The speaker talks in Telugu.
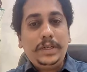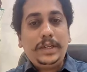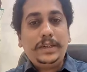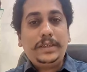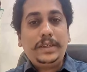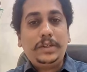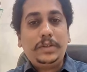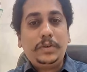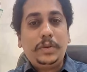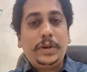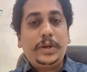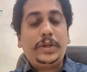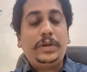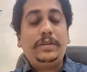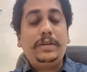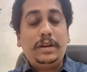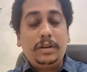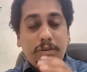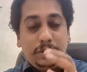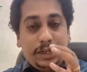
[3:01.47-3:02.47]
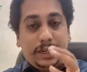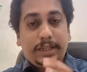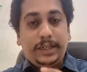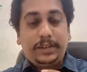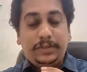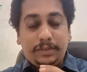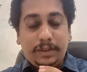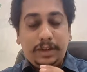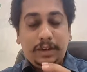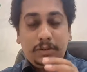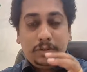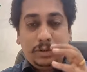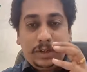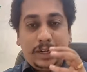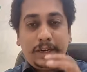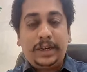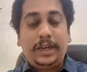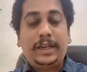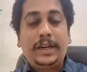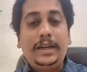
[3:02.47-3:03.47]
ఉండేటట్టు ఉండేటట్టు
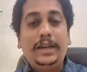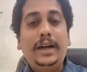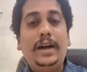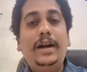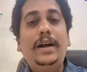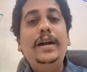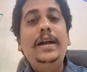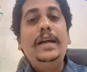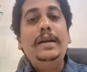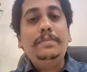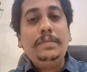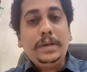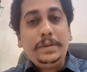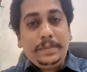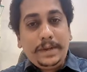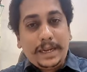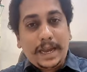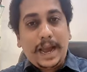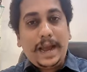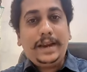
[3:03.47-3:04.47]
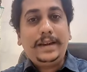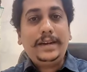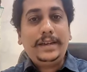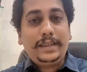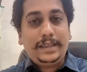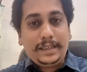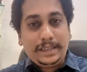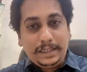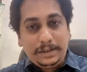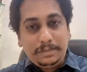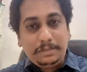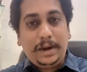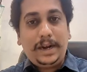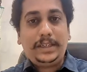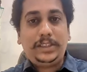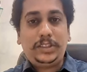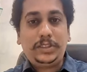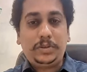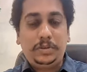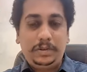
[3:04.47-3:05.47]
ఉండే రకంగా మీరు మీ హ్యాండ్ రైటింగ్ని
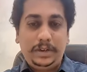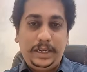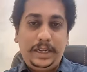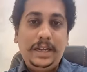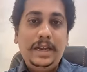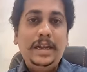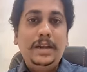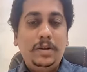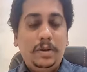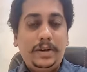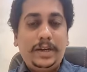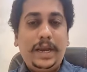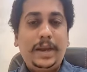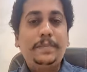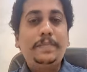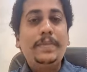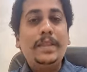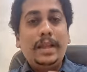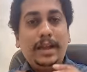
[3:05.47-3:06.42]
మార్చుకోండి ఓకే